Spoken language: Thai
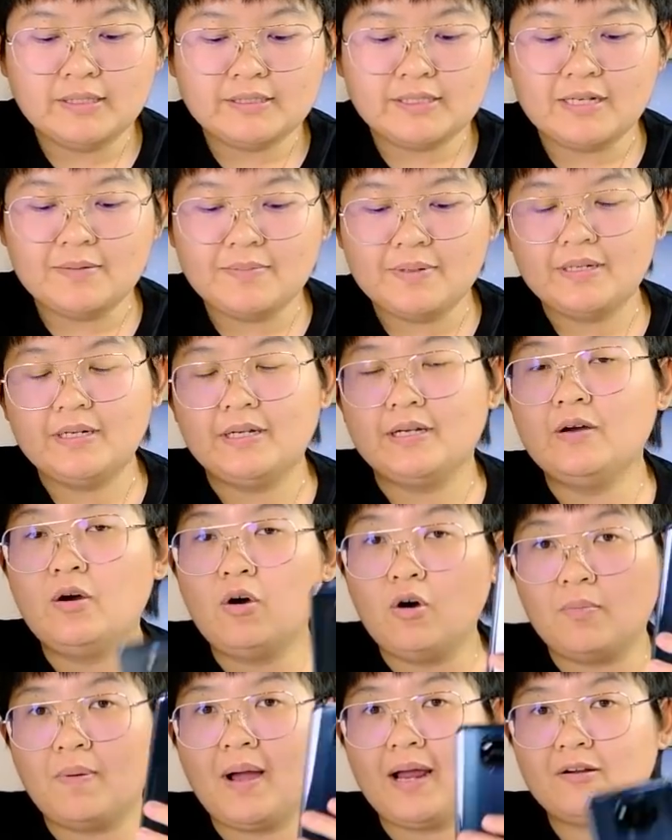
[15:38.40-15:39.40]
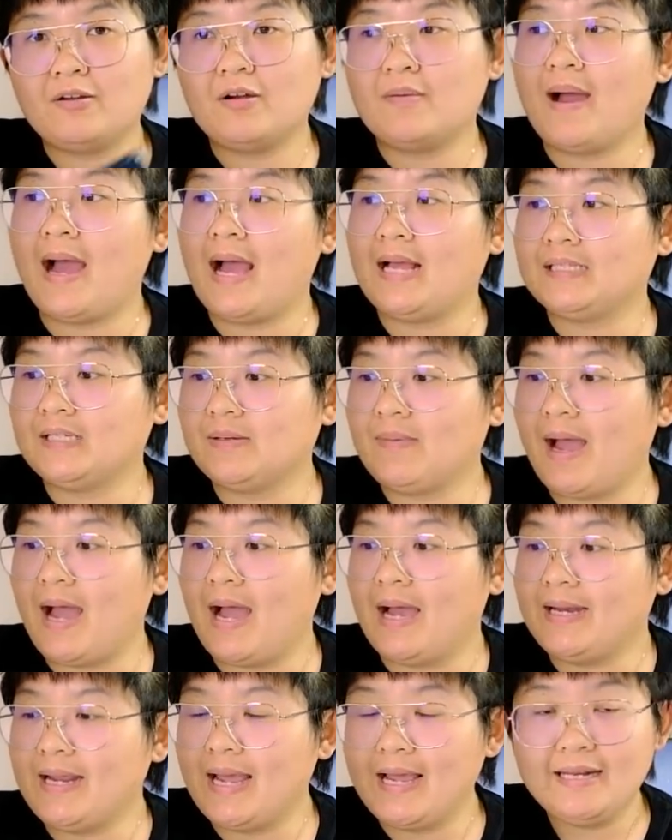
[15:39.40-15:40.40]
ซื้อมือถือ 6,000 กว่าบาทใช่ป่ะ
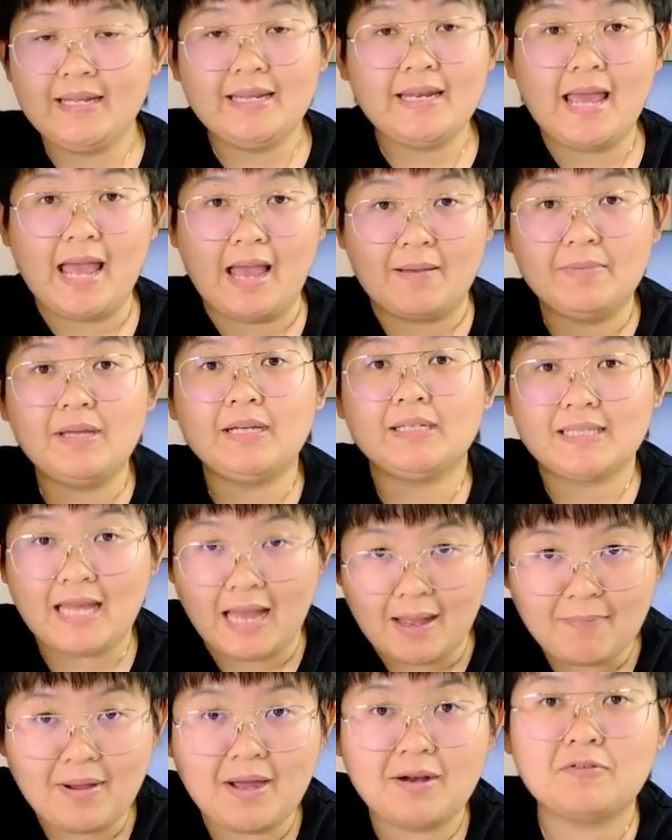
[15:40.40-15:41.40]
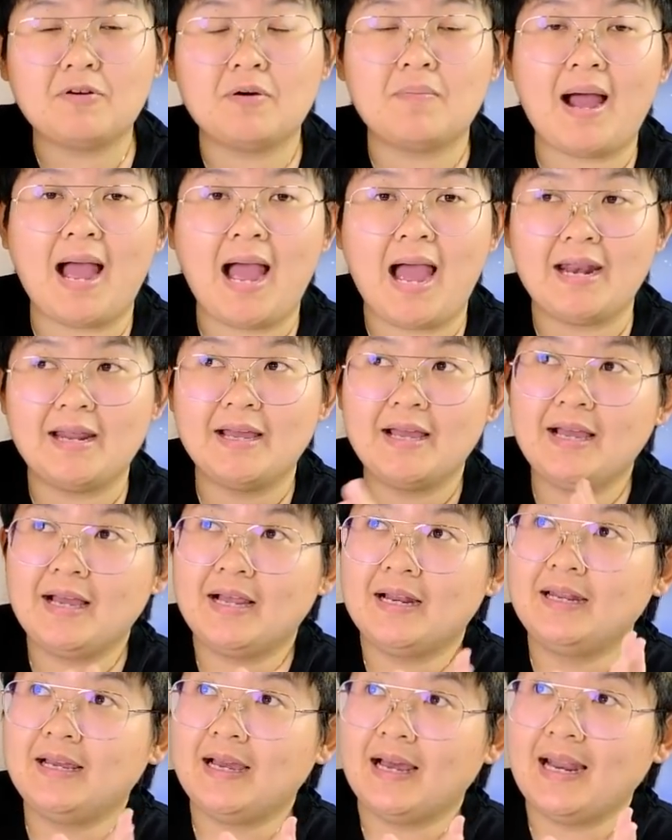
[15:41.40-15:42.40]
ได้นี่แถมอีก 3,000 กว่าบาท
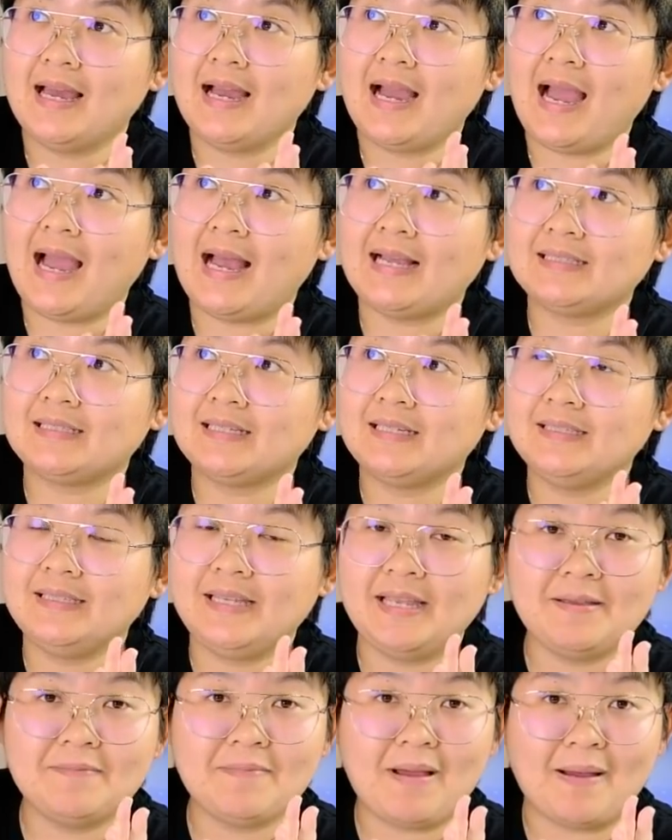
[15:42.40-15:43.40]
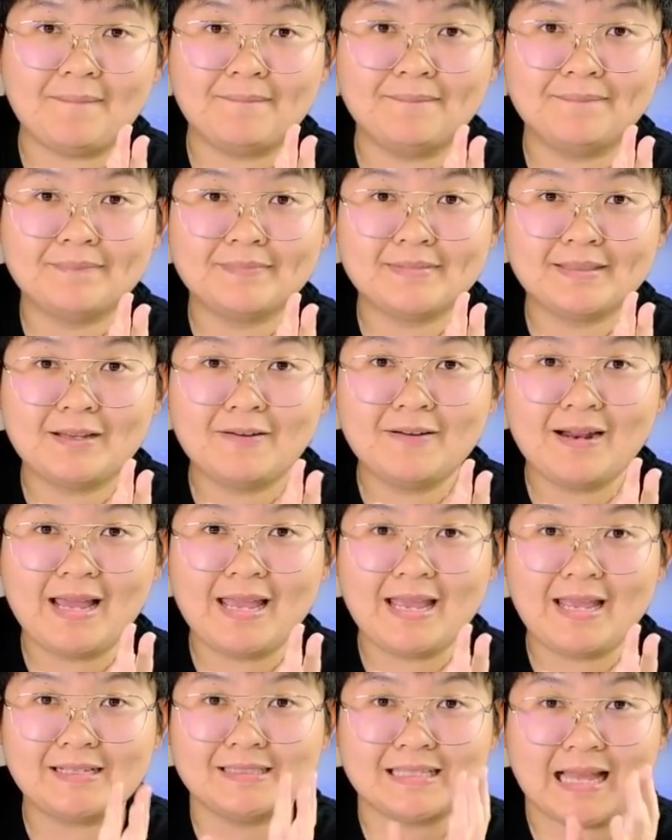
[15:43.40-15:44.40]
เหลือราคาซื้อจริงแบบเท่าไหร่
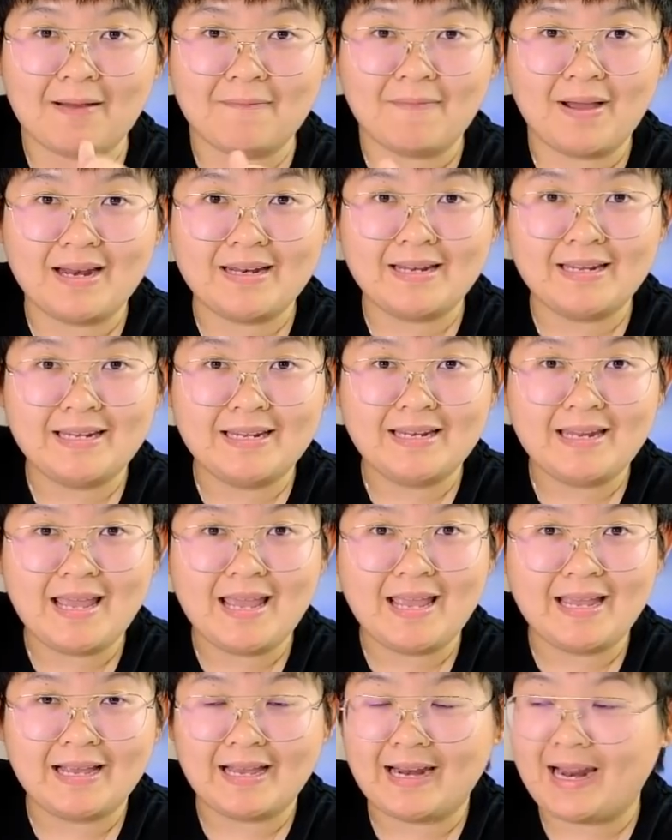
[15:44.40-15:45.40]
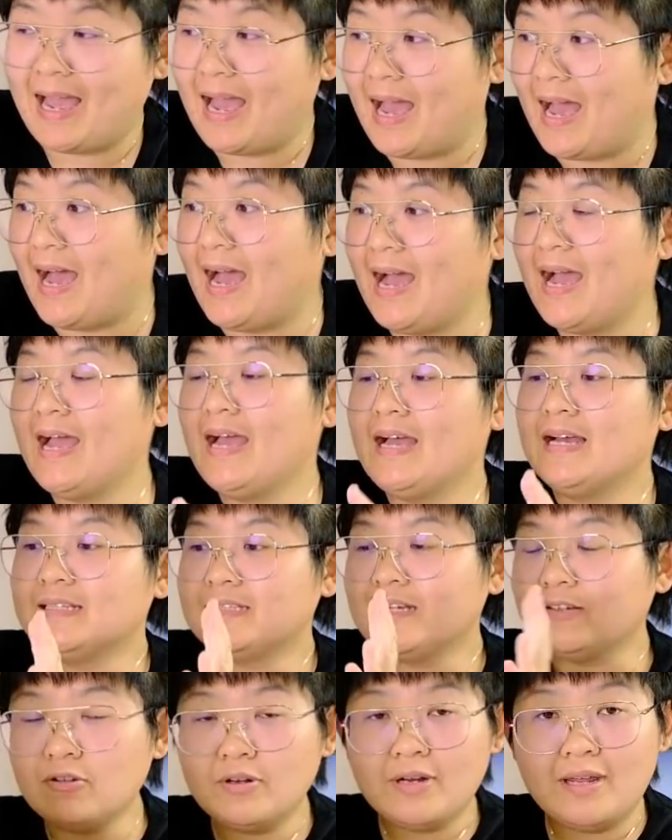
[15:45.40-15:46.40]
เอง 3,000 นิดๆเองอะนะคะ
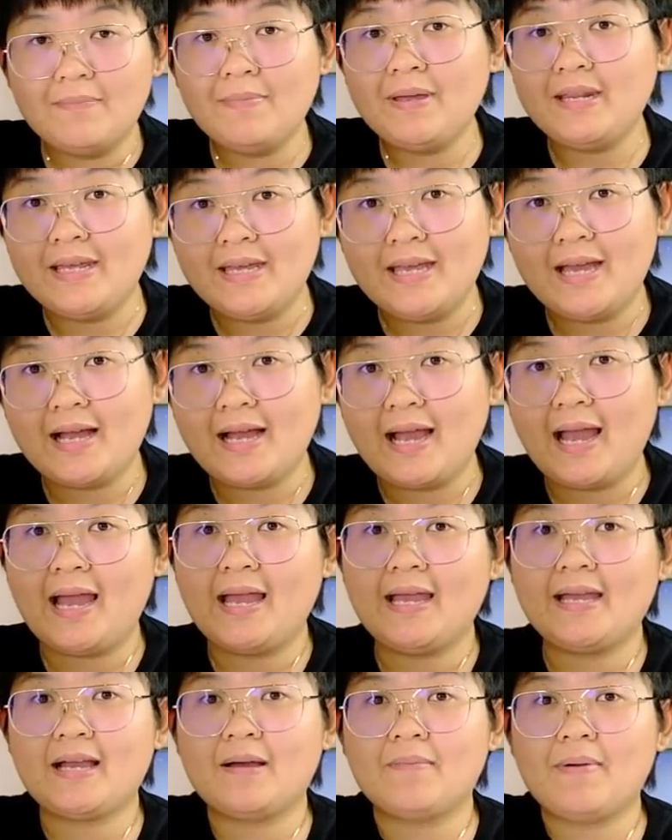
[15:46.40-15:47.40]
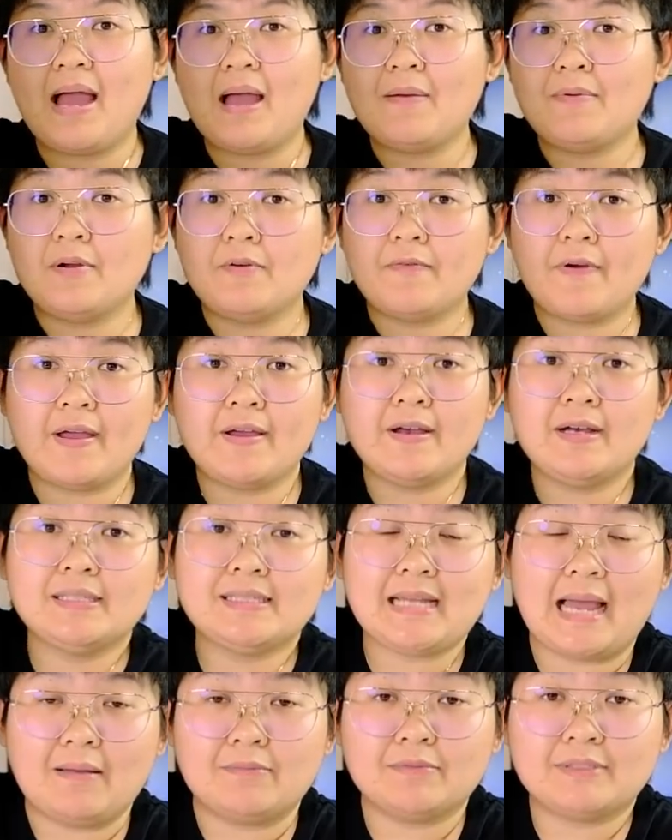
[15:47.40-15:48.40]
เจ้าตัวนี้มีดียังไงกับ Air Purifier
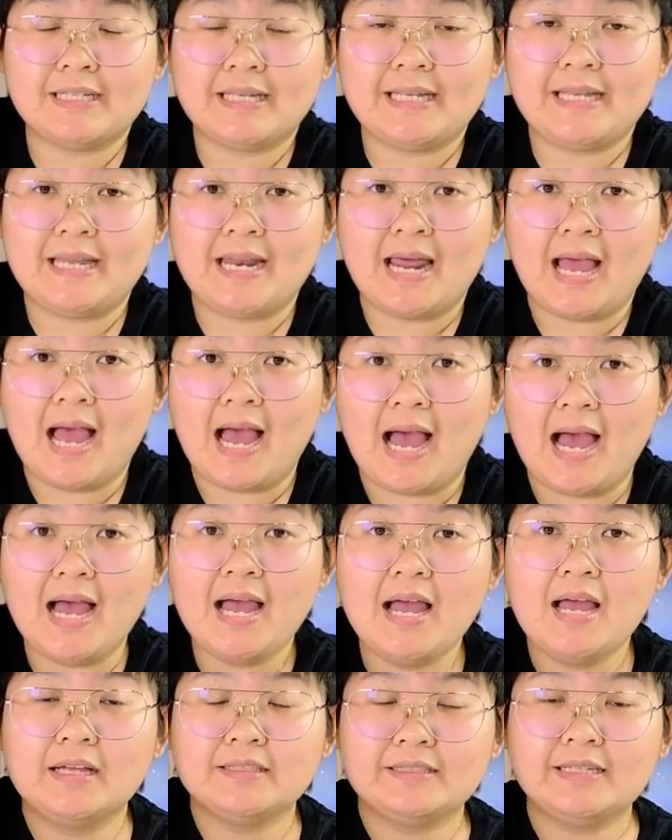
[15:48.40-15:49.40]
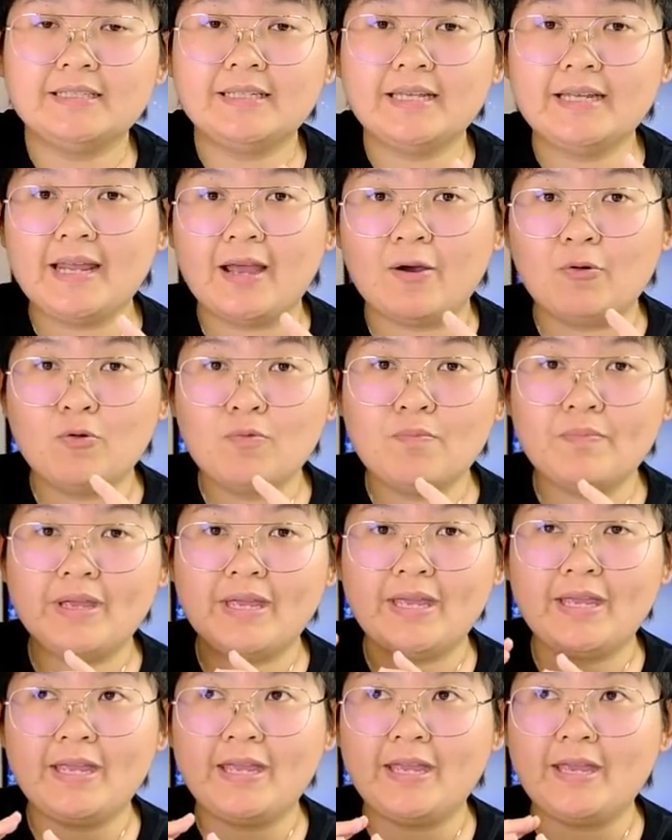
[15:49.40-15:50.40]
3C นะคะจริงๆเนี่ยอุ้ม
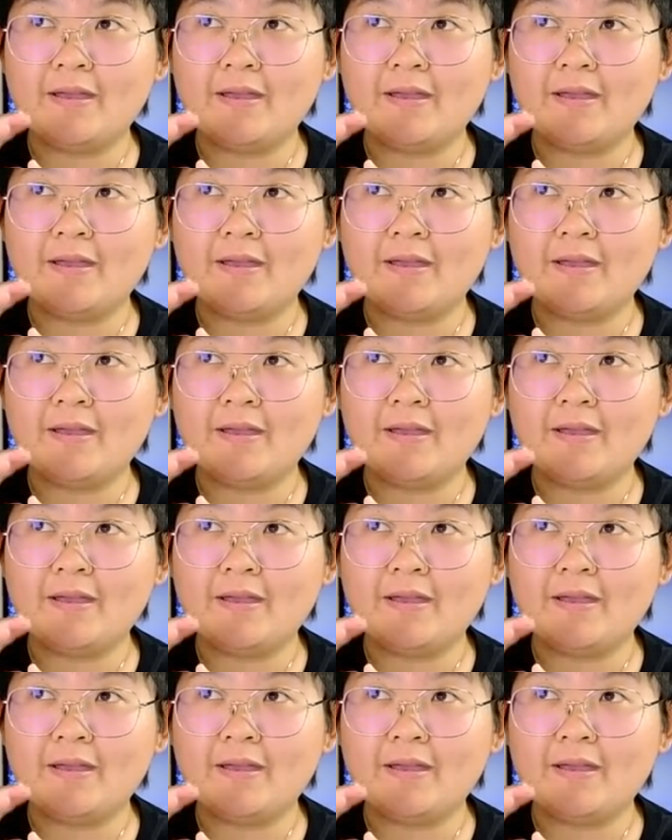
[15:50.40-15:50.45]
มี